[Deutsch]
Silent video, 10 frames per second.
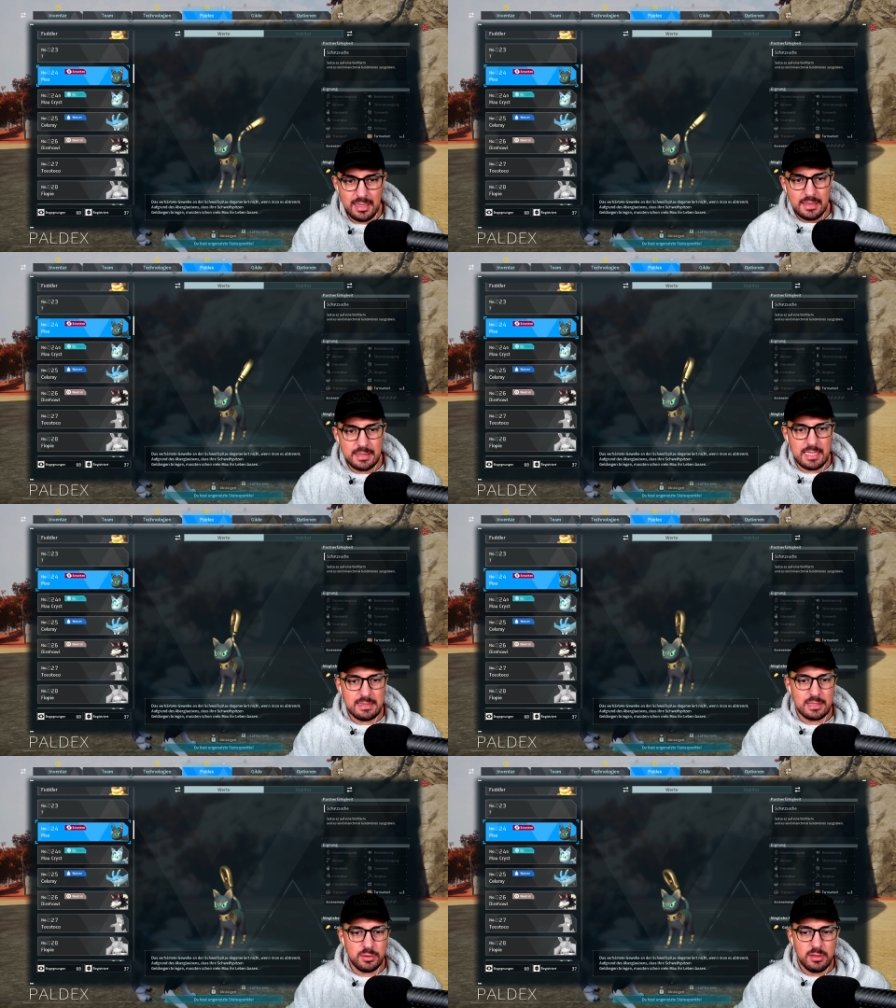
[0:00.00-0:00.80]
Das heißt
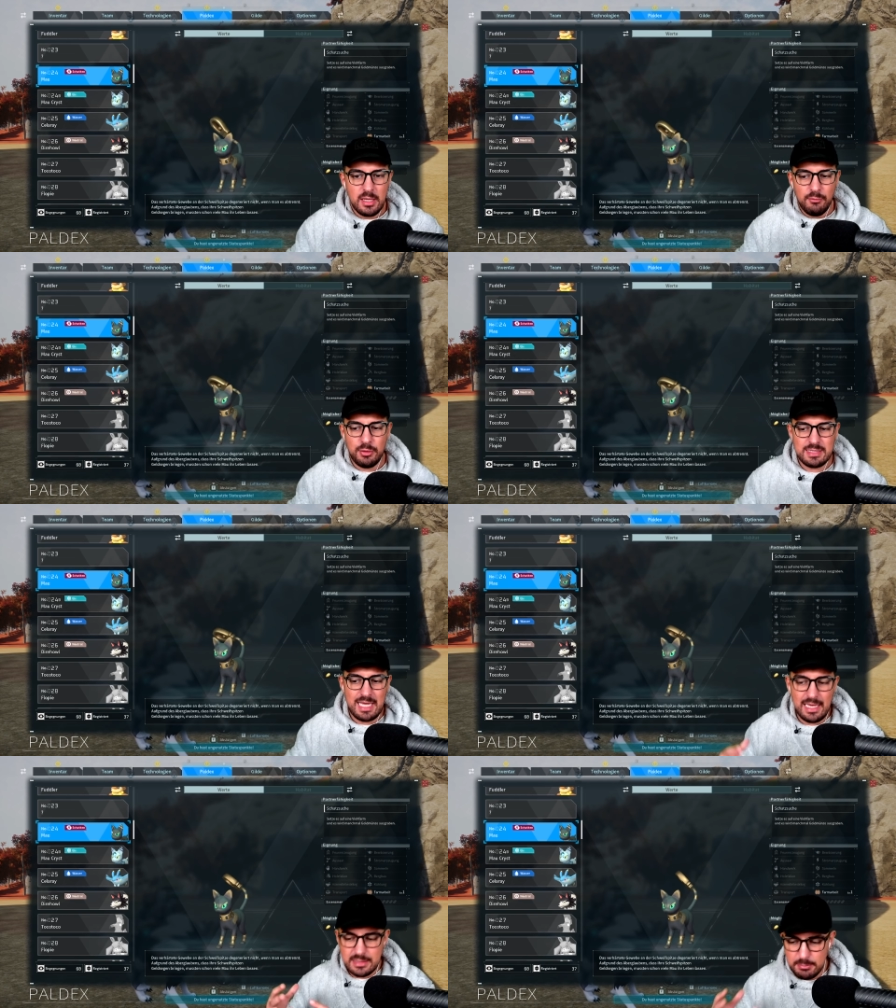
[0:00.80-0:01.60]
also, für das
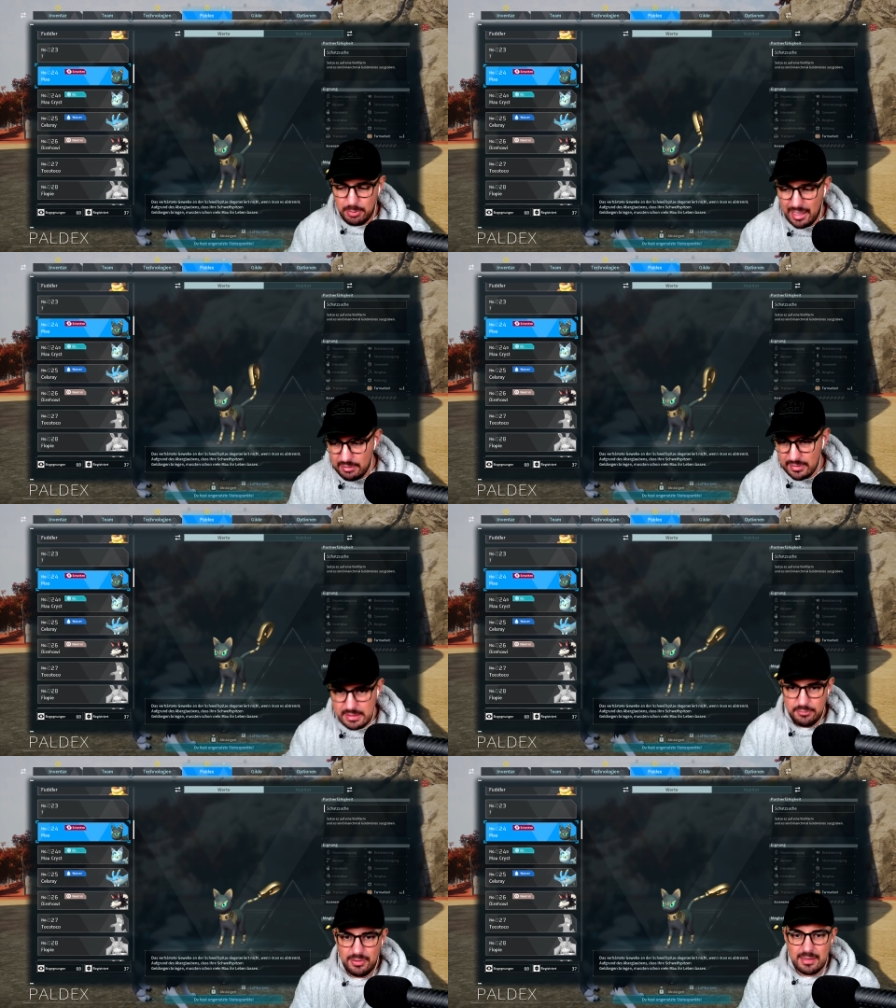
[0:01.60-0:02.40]
erste Pal, was
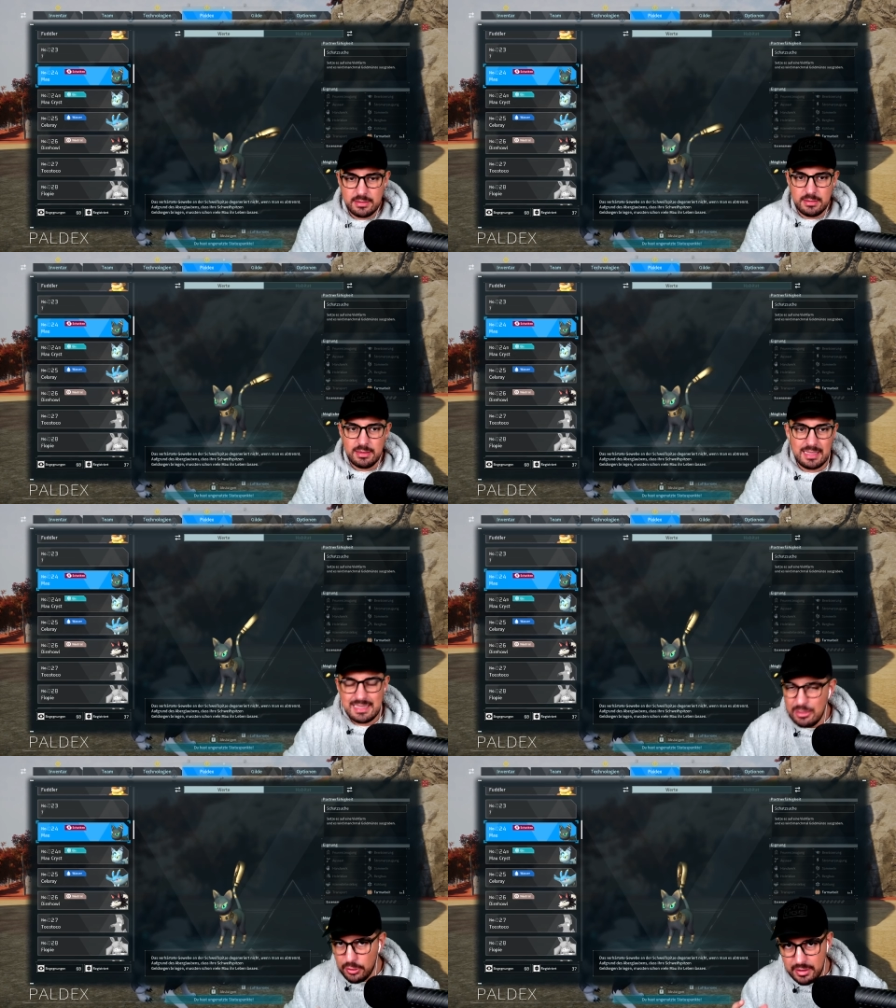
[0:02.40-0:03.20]
ihr fangt,
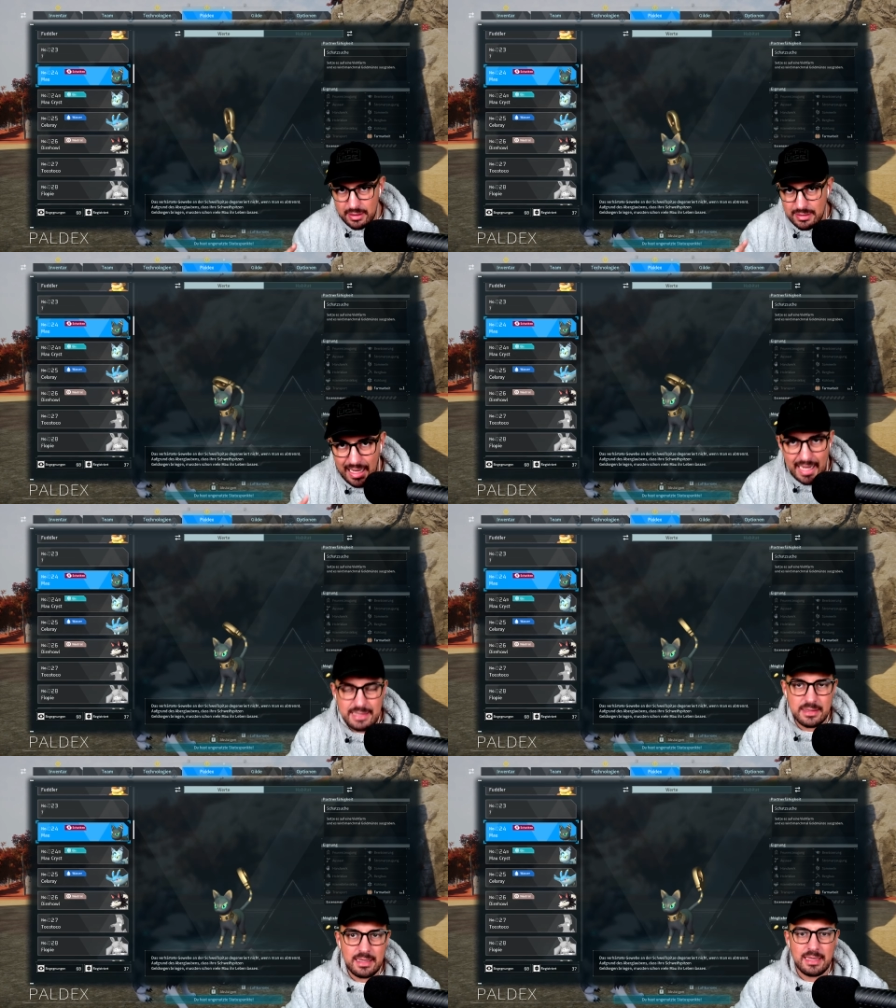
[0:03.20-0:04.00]
in eurer
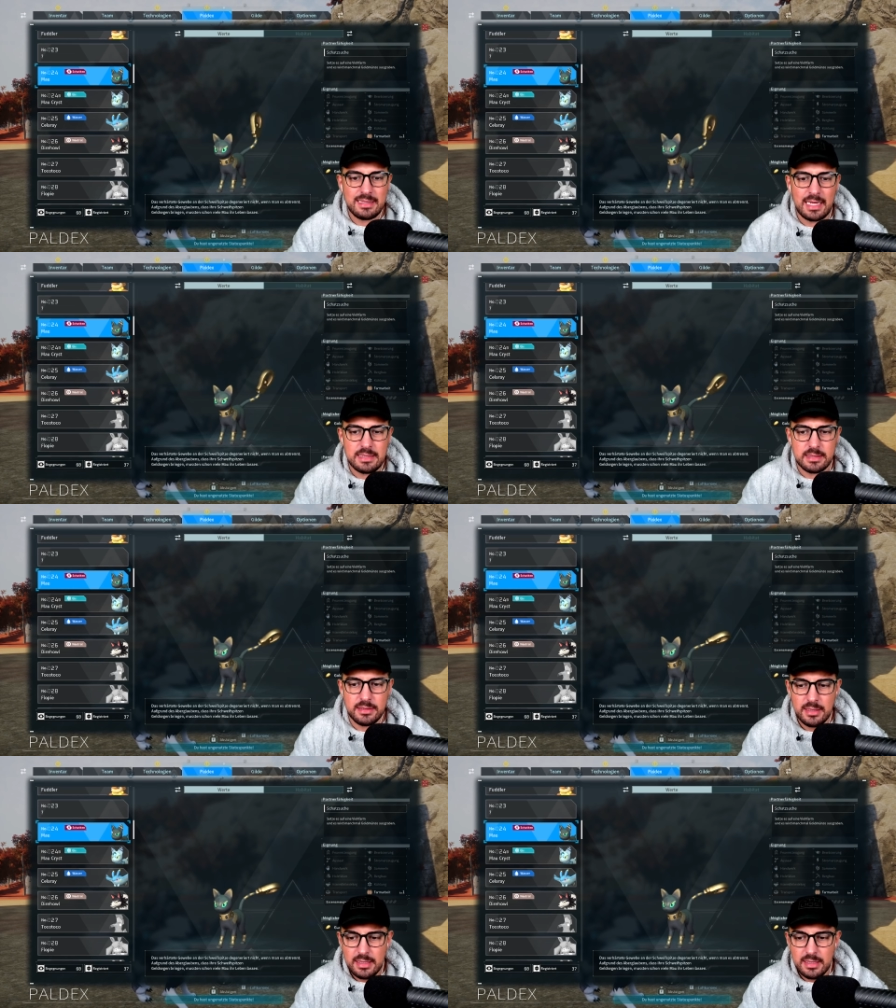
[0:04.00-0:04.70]
eigenen Reise